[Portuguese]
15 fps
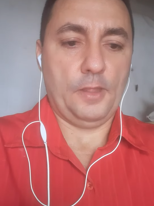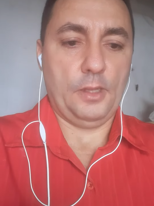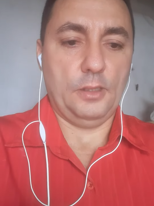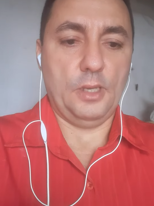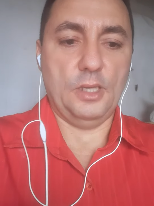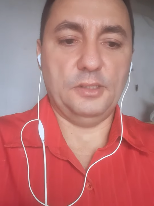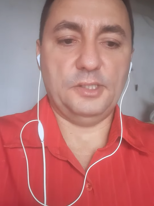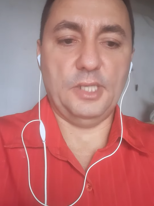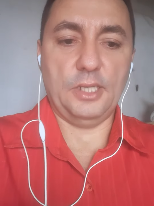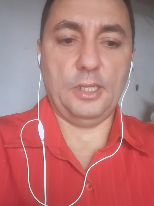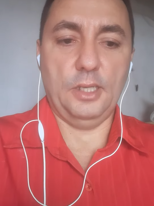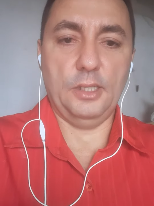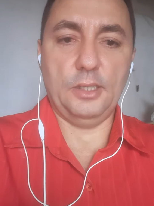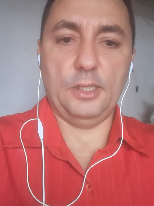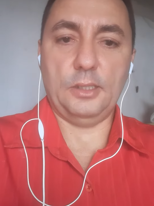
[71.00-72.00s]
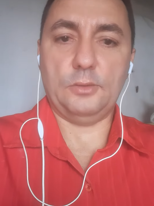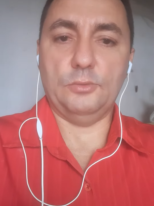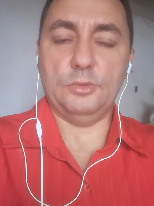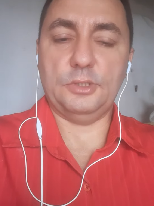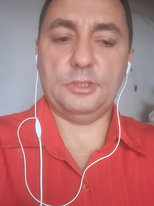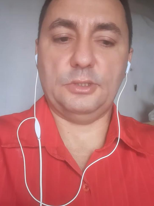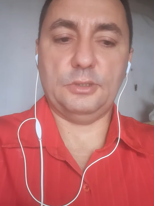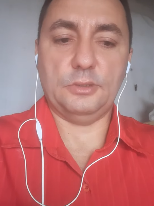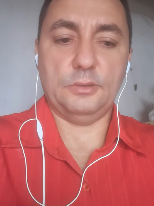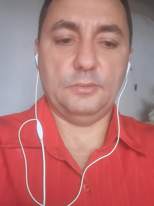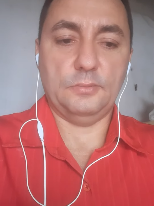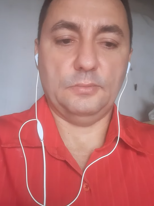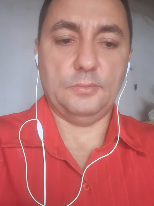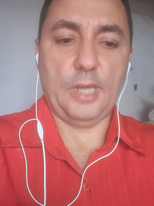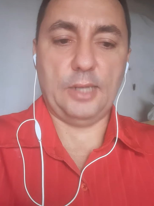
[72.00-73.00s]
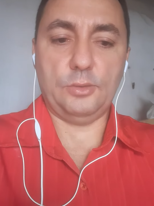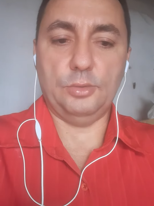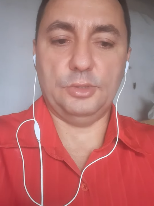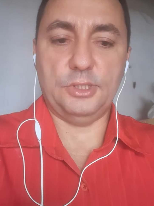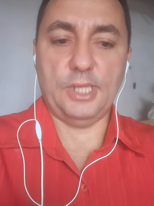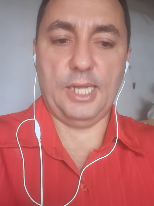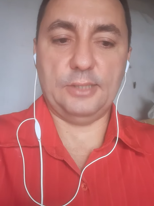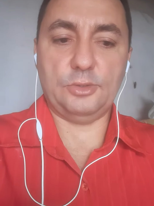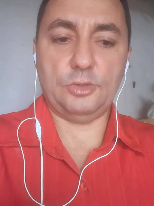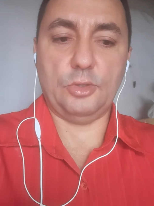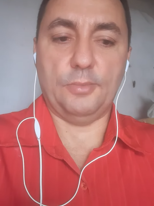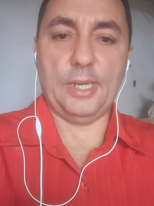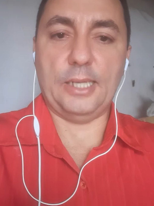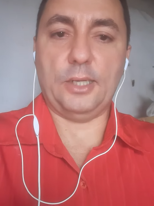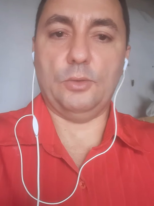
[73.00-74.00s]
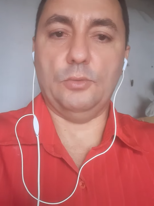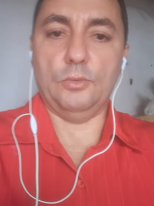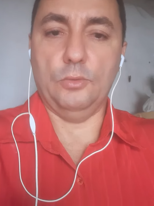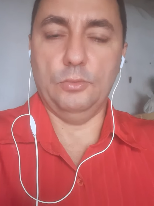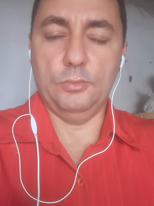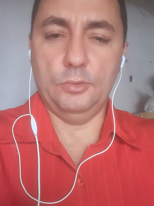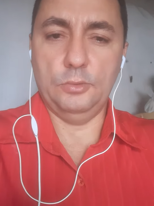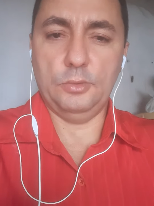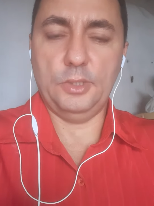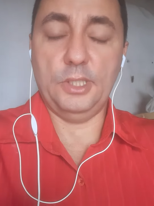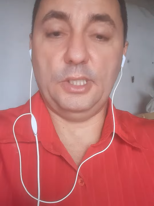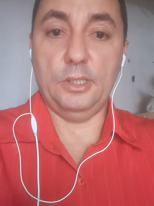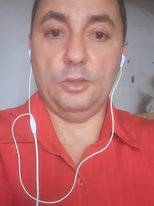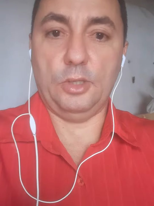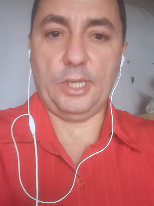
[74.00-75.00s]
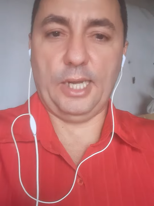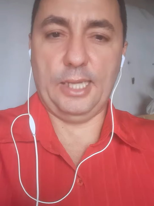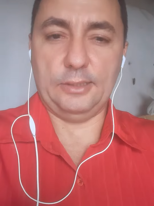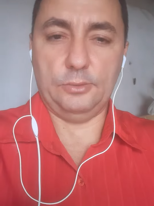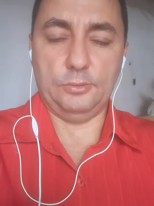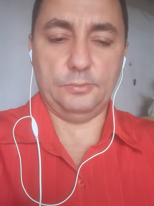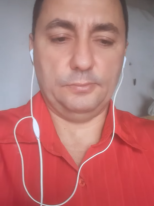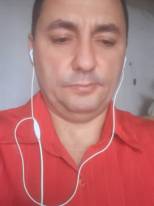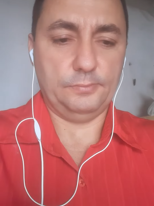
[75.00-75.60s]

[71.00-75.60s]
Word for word: E em seguida, os acusados tomaram rumo ignorado.